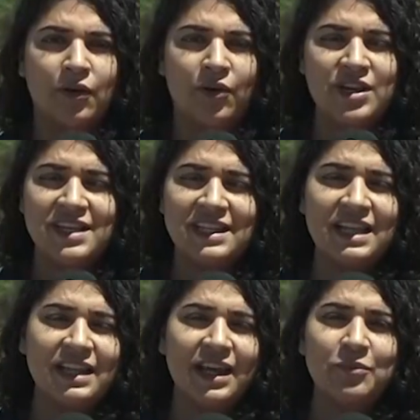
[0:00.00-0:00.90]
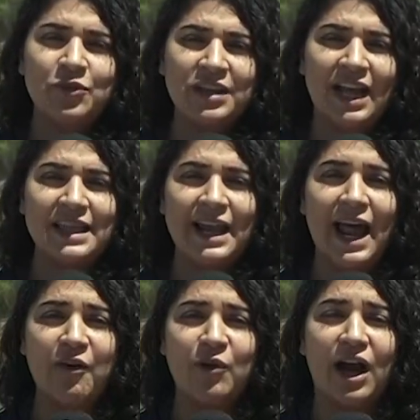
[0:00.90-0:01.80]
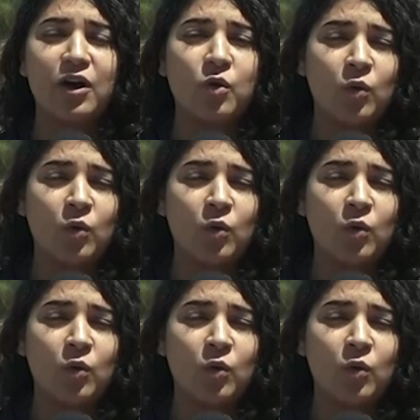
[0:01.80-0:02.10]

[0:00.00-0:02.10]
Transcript: Hoy es el Día Mundial del Agua.